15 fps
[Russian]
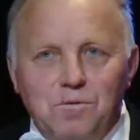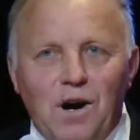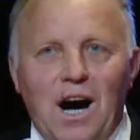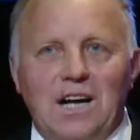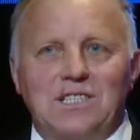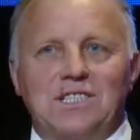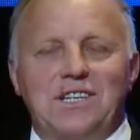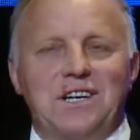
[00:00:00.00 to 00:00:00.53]

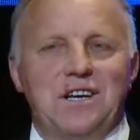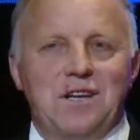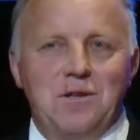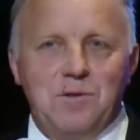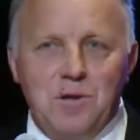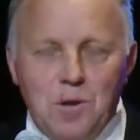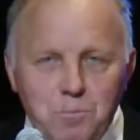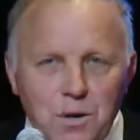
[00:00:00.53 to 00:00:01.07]
ваш
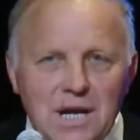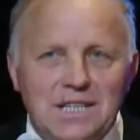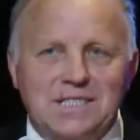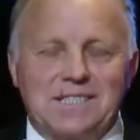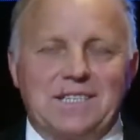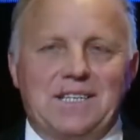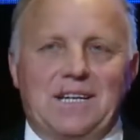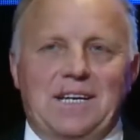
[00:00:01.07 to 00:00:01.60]

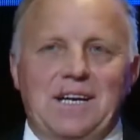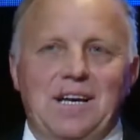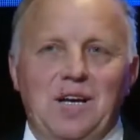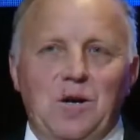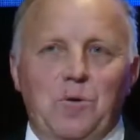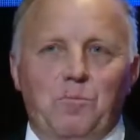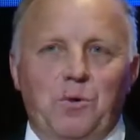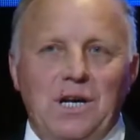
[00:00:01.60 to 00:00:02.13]
Небесный.
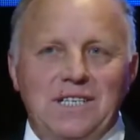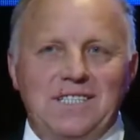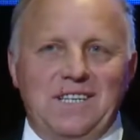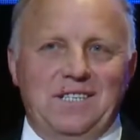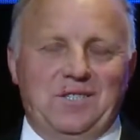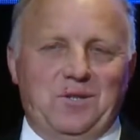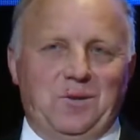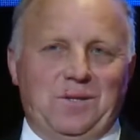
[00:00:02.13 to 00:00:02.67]

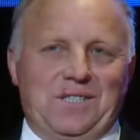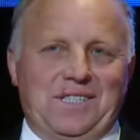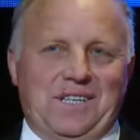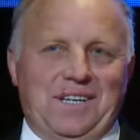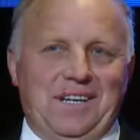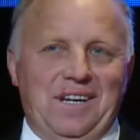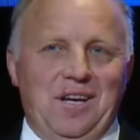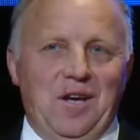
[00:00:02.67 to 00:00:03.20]
Братья и
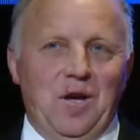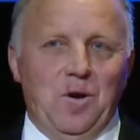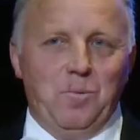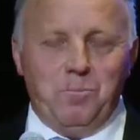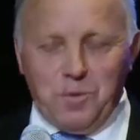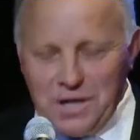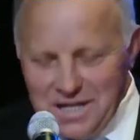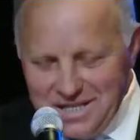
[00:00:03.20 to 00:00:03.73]
сестры,
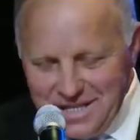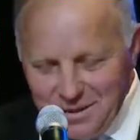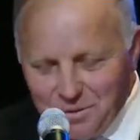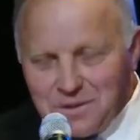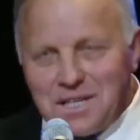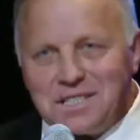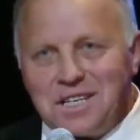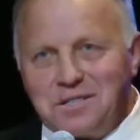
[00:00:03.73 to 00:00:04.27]
впереди
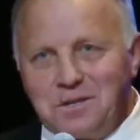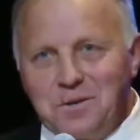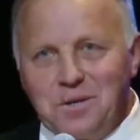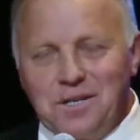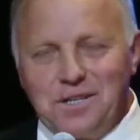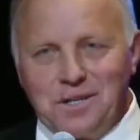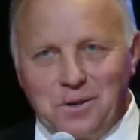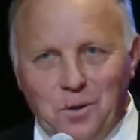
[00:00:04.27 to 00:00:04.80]
вот этот
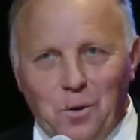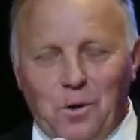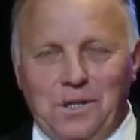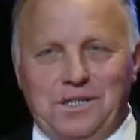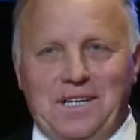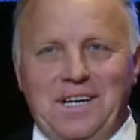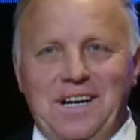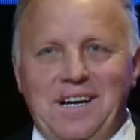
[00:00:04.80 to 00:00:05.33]

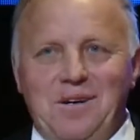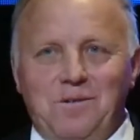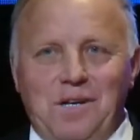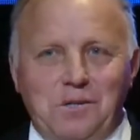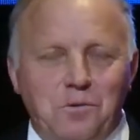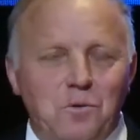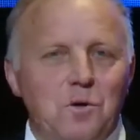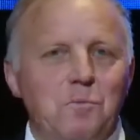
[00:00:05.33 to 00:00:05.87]
год, в
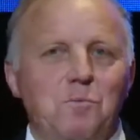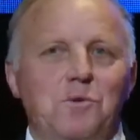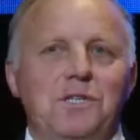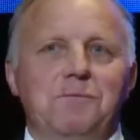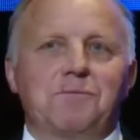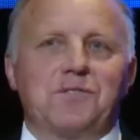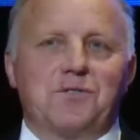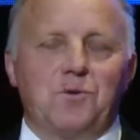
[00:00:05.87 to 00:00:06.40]
который мы
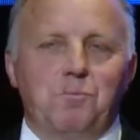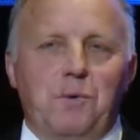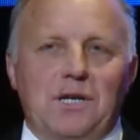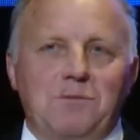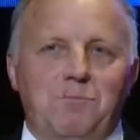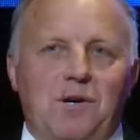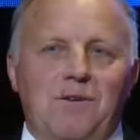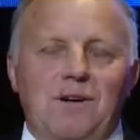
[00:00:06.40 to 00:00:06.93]
будем
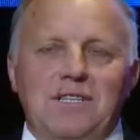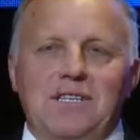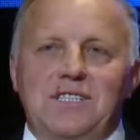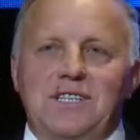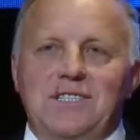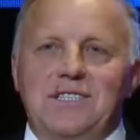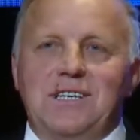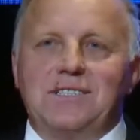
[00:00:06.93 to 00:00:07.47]
вступать буквально
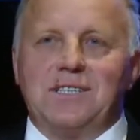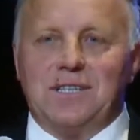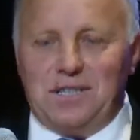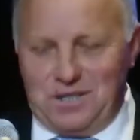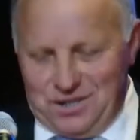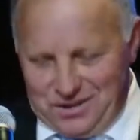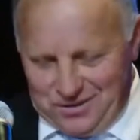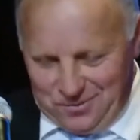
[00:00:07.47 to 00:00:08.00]
через
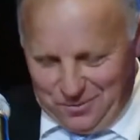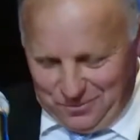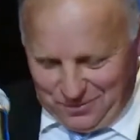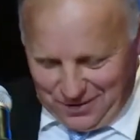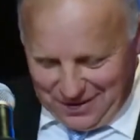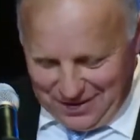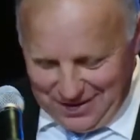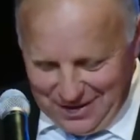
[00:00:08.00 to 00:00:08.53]
несколько часов.
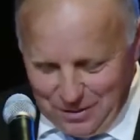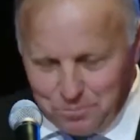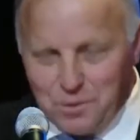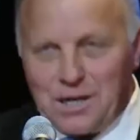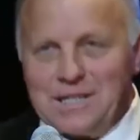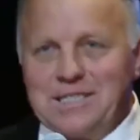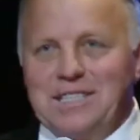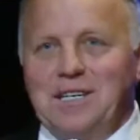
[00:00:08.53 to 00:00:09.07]

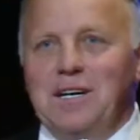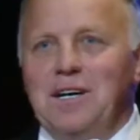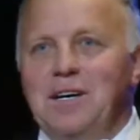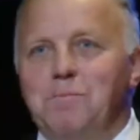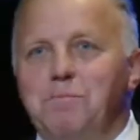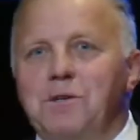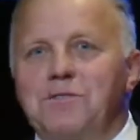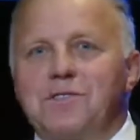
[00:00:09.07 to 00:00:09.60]
Братья,
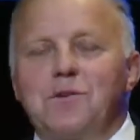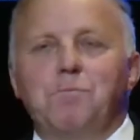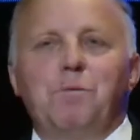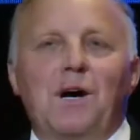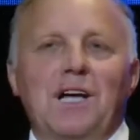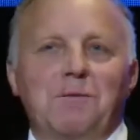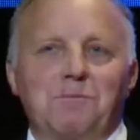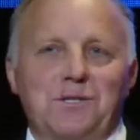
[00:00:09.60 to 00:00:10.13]
мы
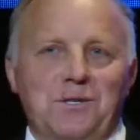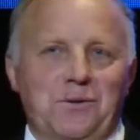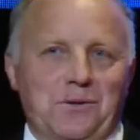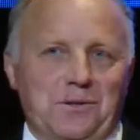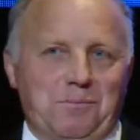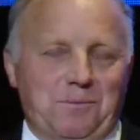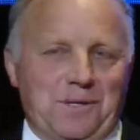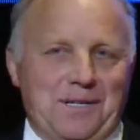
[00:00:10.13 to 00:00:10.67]
вступаем с
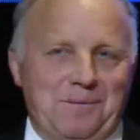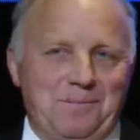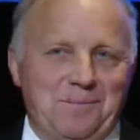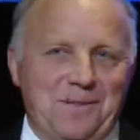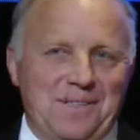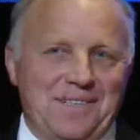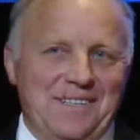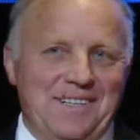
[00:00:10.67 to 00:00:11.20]
Господом.
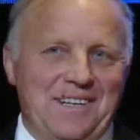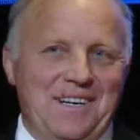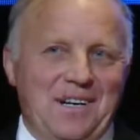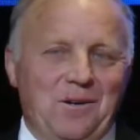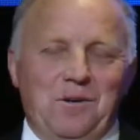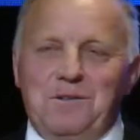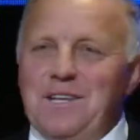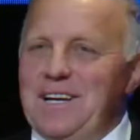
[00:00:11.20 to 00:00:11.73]

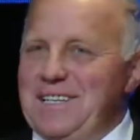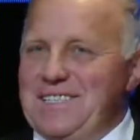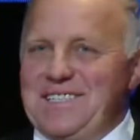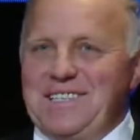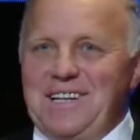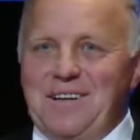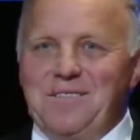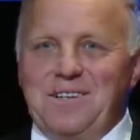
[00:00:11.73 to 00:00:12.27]
Он не
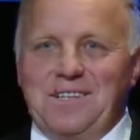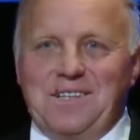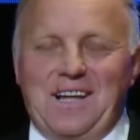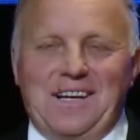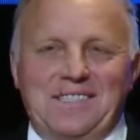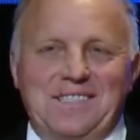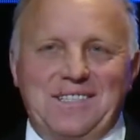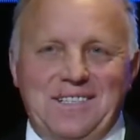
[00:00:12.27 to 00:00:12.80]
оставил
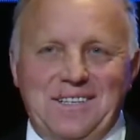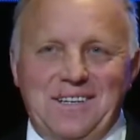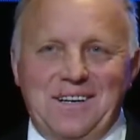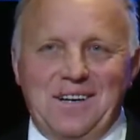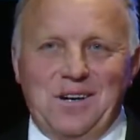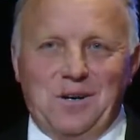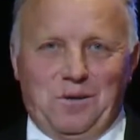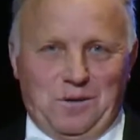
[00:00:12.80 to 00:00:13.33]
нас.
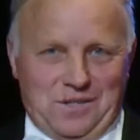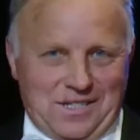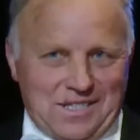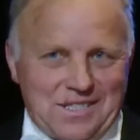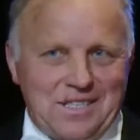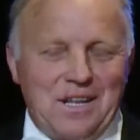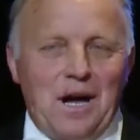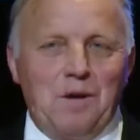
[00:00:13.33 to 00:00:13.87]
Он
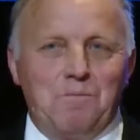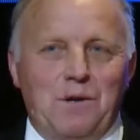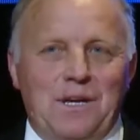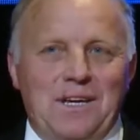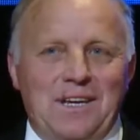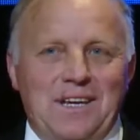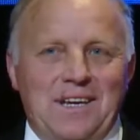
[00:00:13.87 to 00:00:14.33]
с нами.